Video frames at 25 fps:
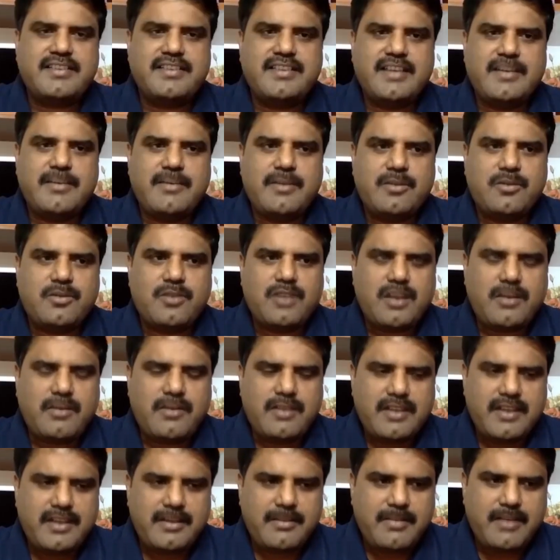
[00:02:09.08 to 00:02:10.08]
చేసింది
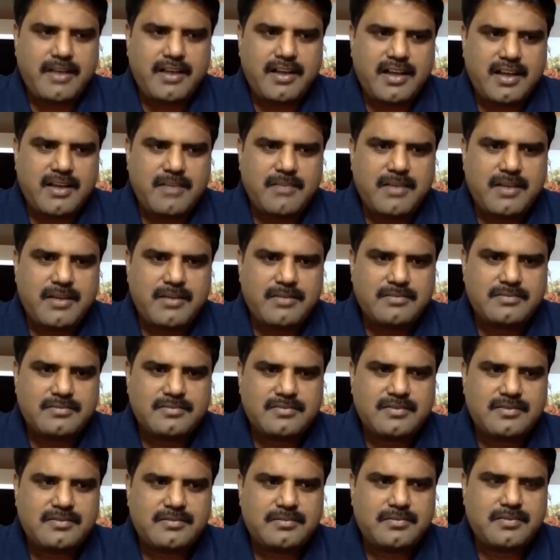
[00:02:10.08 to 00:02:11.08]
ఏమనుకున్నామంటే బంగారం మనం
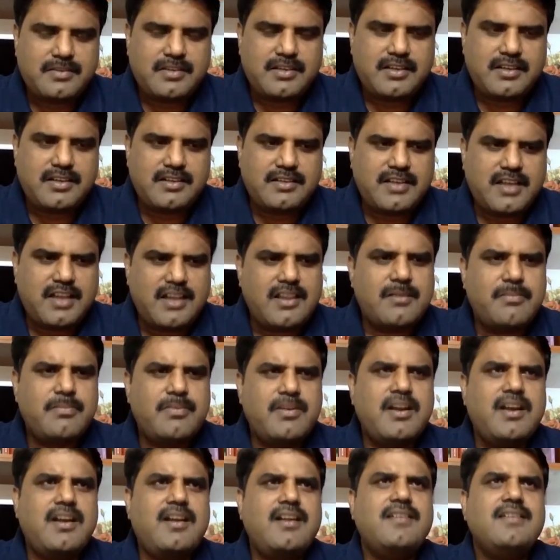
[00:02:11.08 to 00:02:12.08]

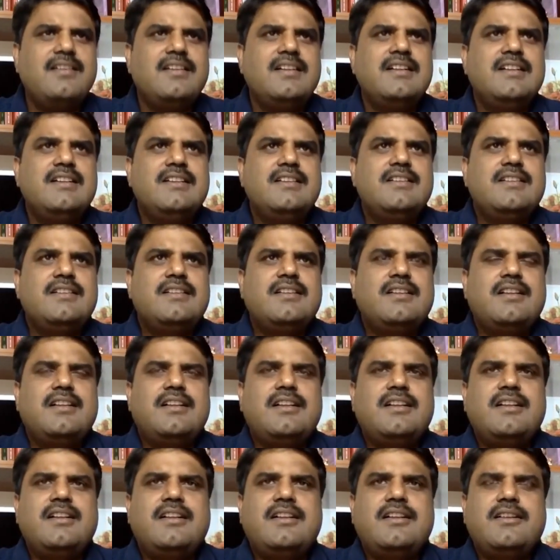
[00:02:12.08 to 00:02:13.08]
దాదాపుగా
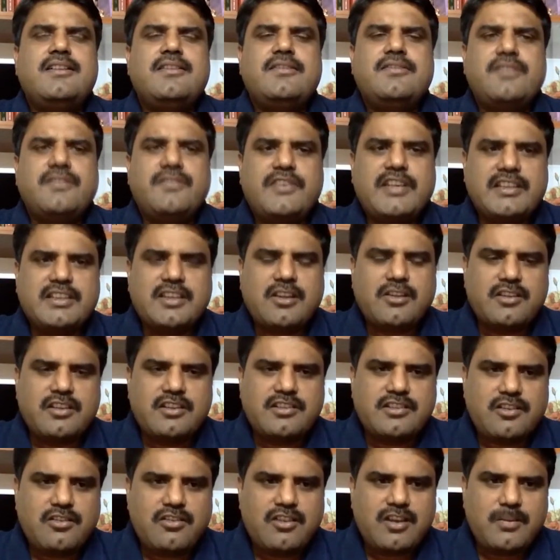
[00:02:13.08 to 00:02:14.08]
ఫిఫ్టీ
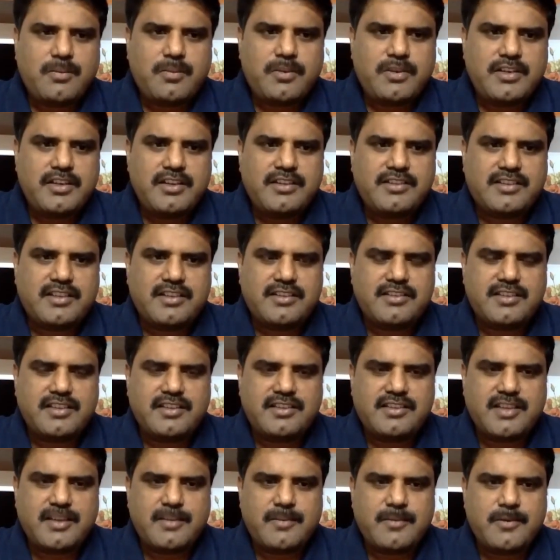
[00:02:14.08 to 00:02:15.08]
థౌజండ్స్ లో ఉన్నప్పుడు డిస్కస్
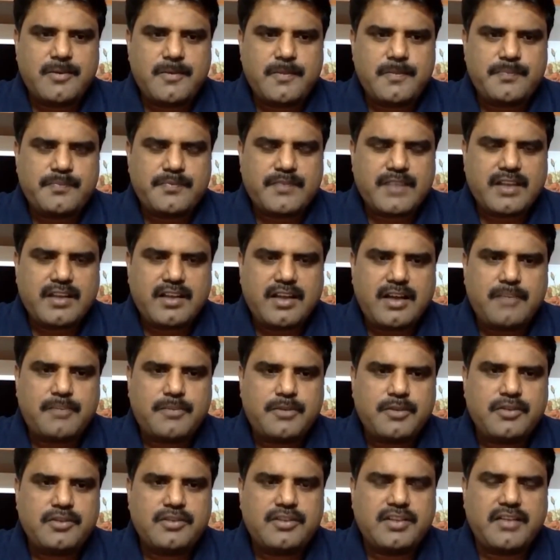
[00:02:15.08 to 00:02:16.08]
చేసాము
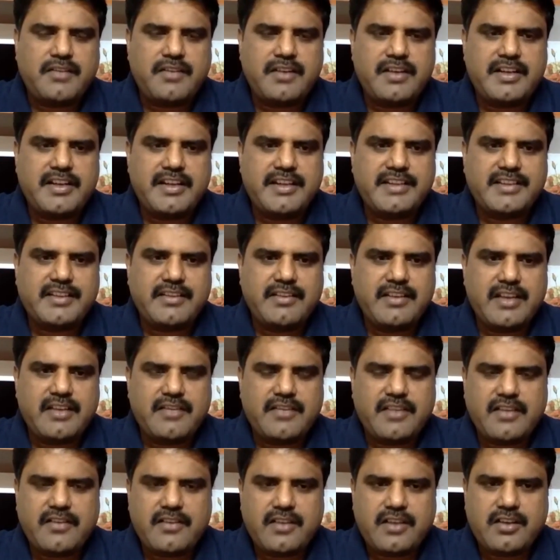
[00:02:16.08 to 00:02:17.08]
అప్ టు hmm. సెవెంటీ
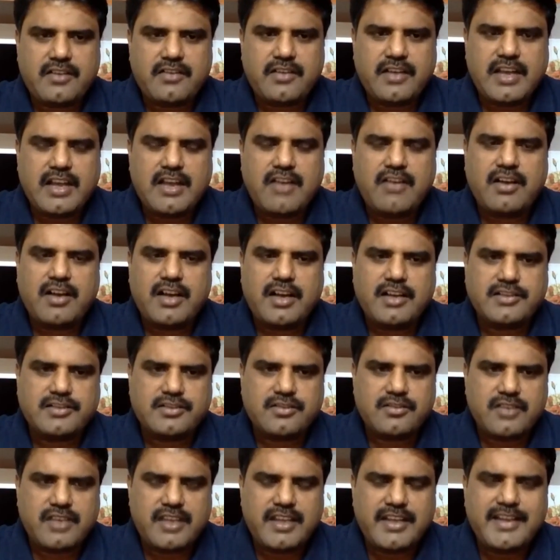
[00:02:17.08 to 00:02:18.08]
సెవెంటీ ఫైవ్ వరకు వెళ్ళే
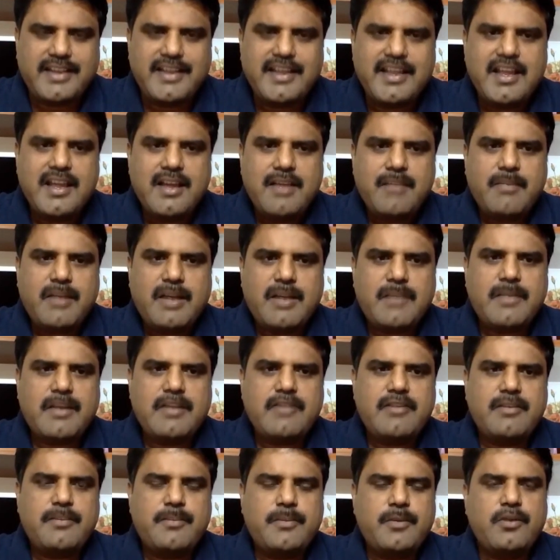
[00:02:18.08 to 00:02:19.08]
అవకాశాలు ఉన్నాయి బట్
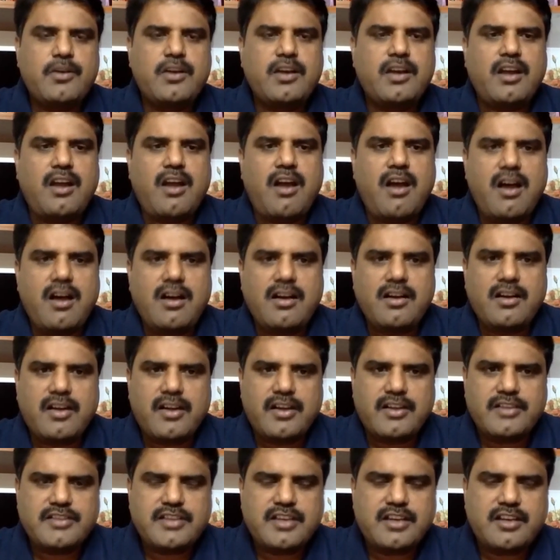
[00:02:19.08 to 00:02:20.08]
మనం ఎప్పుడు ఒక లాంగ్
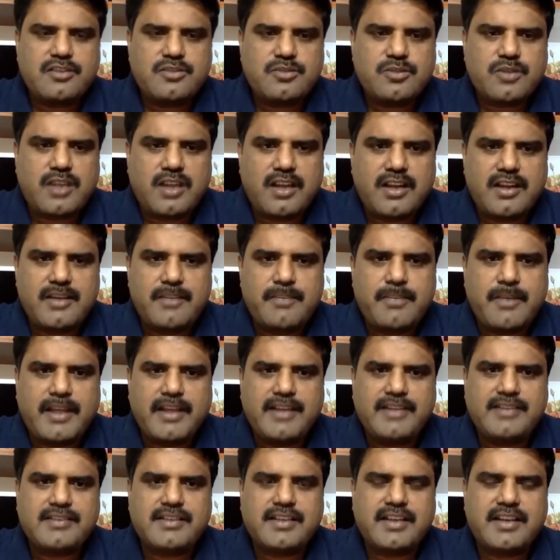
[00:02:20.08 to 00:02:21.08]
హరిజన్ లో చూడాలండి
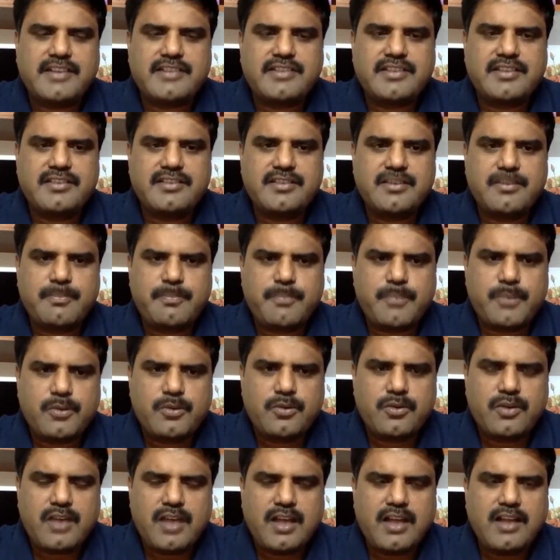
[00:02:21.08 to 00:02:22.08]
ప్రైస్ కరెక్షన్స్
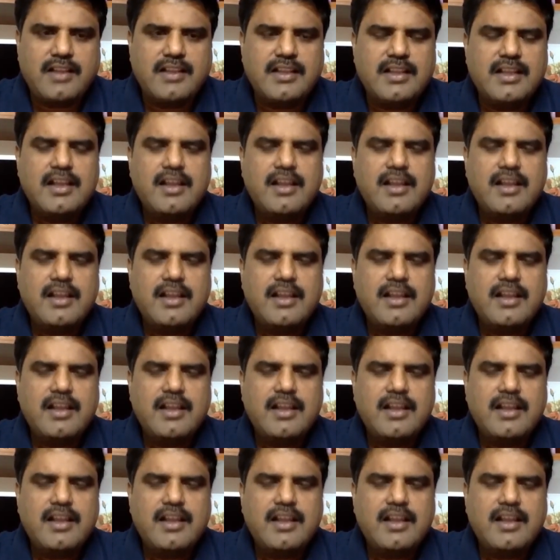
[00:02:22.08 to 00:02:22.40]
ఎప్పుడు కూడా